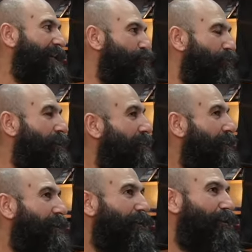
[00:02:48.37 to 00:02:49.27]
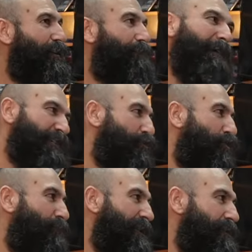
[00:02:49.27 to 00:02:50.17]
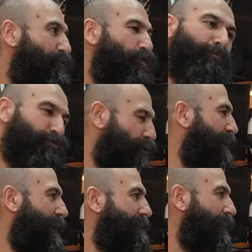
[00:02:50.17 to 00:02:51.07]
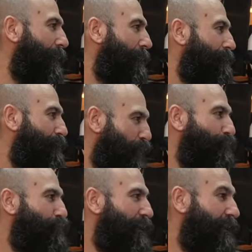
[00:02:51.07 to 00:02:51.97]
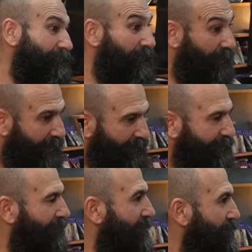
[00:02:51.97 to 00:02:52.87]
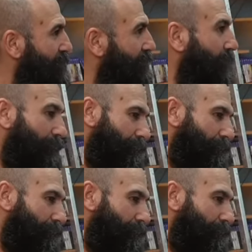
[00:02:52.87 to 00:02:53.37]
sonra 5'i e, görmez. 4,5 garanti ama. 4,5 garanti. 6'ya denir chatten.